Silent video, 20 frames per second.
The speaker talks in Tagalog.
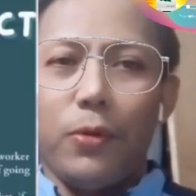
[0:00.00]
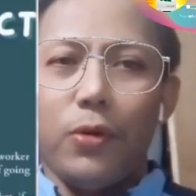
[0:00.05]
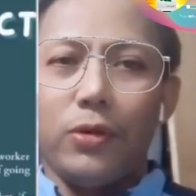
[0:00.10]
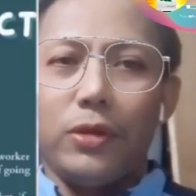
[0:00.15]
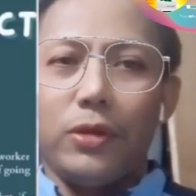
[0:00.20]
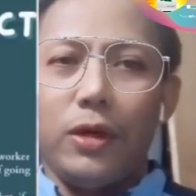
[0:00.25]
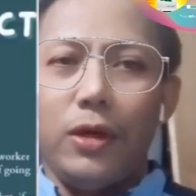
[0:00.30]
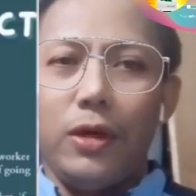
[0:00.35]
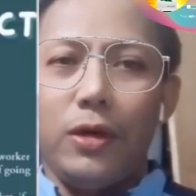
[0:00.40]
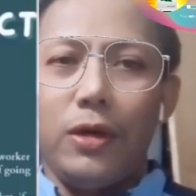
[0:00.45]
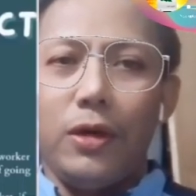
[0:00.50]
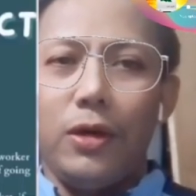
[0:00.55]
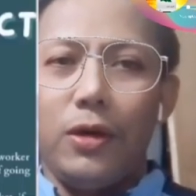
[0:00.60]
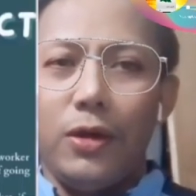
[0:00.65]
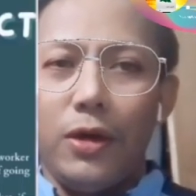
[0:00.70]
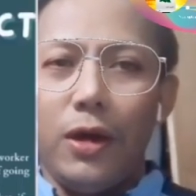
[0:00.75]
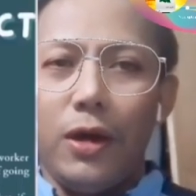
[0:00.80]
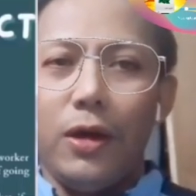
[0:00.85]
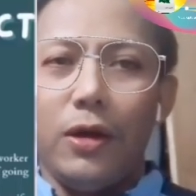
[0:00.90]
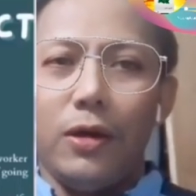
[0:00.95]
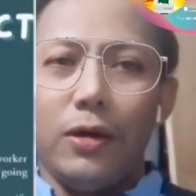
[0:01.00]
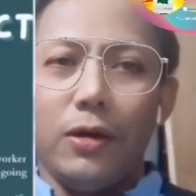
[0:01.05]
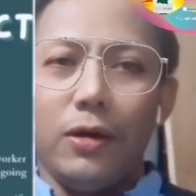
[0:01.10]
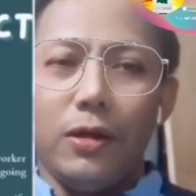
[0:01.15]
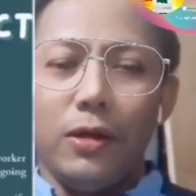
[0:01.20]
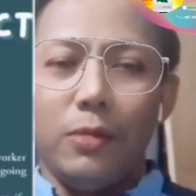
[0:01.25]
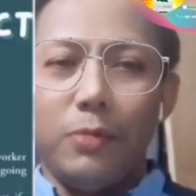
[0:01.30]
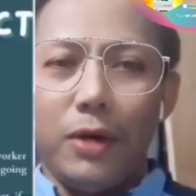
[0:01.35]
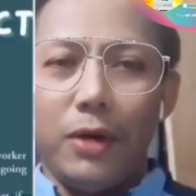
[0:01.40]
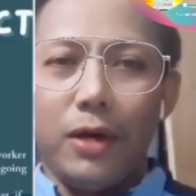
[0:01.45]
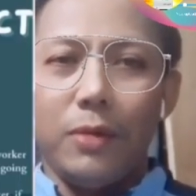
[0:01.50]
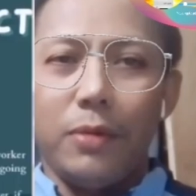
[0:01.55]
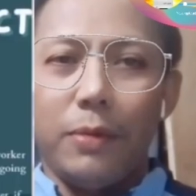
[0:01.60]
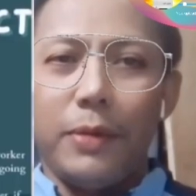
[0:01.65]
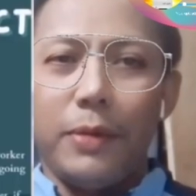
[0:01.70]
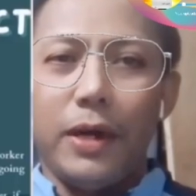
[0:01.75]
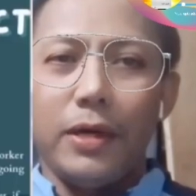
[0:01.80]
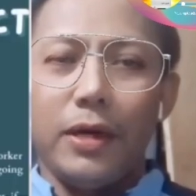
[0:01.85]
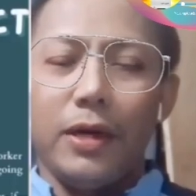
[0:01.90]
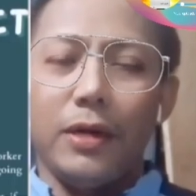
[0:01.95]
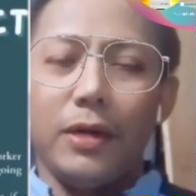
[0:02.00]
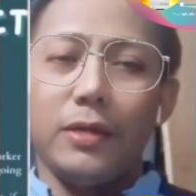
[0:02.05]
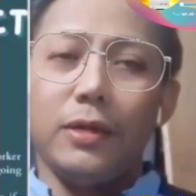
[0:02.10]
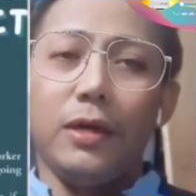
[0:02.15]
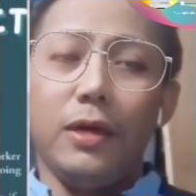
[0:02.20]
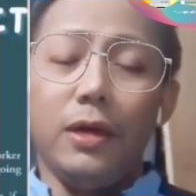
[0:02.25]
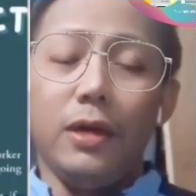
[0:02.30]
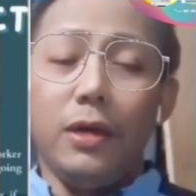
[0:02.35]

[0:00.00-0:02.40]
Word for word: 40 real mga kababayan.